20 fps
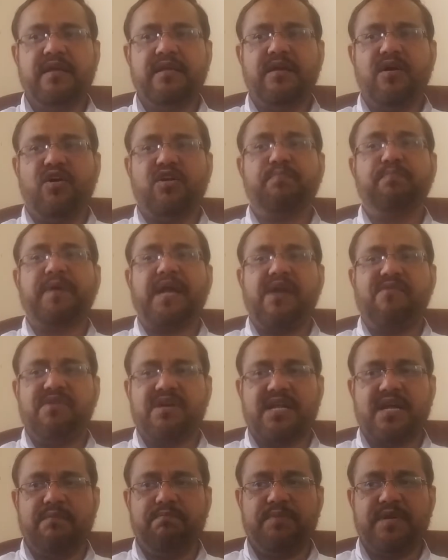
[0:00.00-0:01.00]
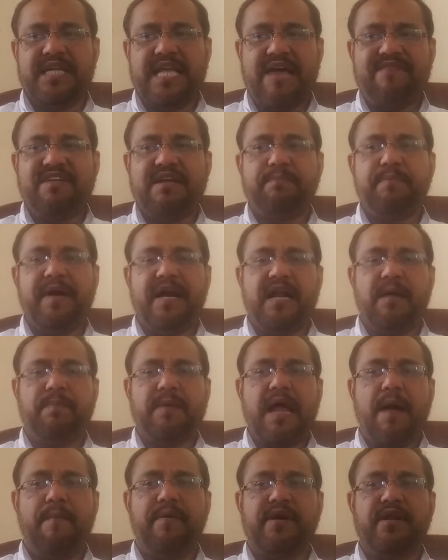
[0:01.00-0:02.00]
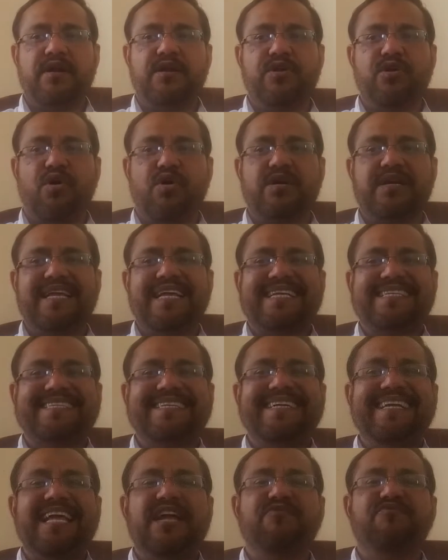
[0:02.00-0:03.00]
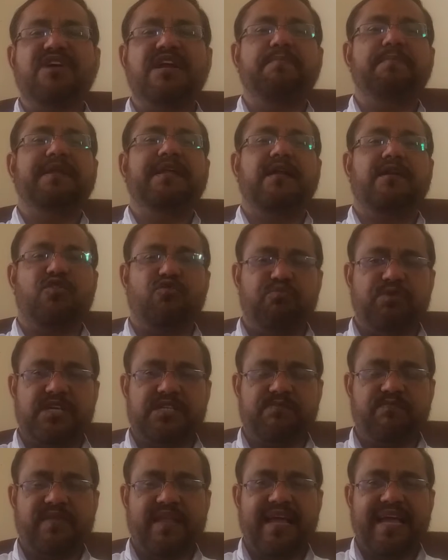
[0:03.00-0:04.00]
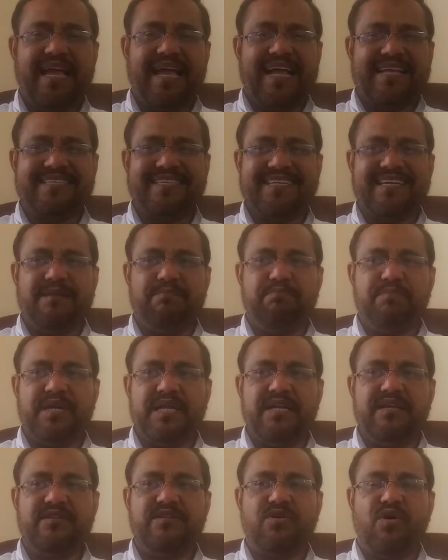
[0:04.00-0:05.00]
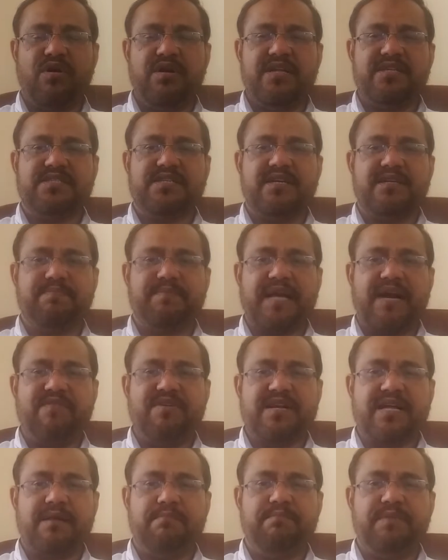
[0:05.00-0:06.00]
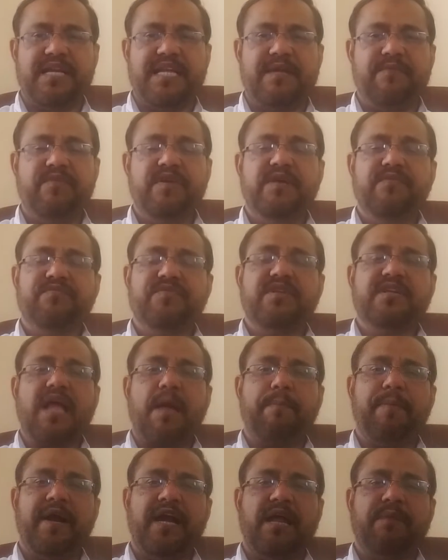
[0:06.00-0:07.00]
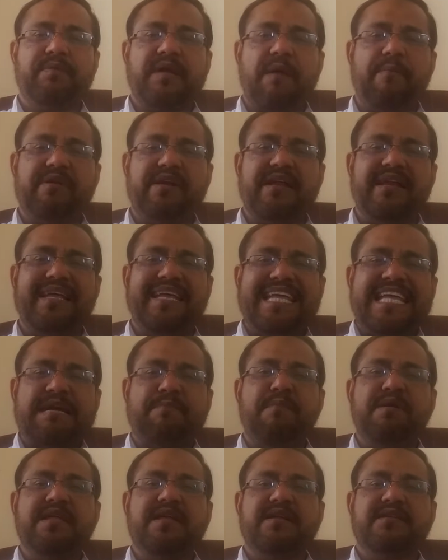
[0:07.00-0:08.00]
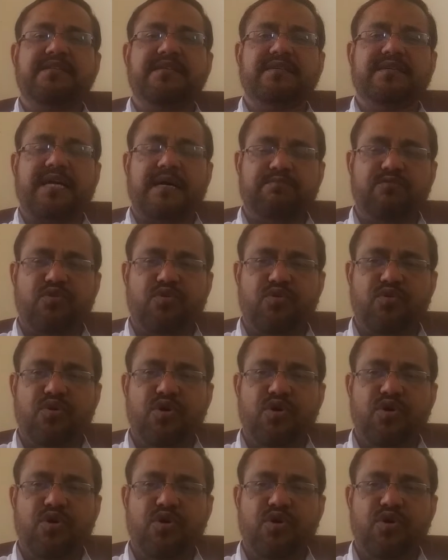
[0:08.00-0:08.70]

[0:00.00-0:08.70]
और प्राइवेट कंपनी हैविंग पेड अप कैपिटल नॉट एक्सीडिंग वन मिलियन रुपीज़ ऐसी कंपनी नॉन लिस्टेड प्राइवेट कंपनी जिनका पेड अप कैपिटल एक मिलियन से कम हो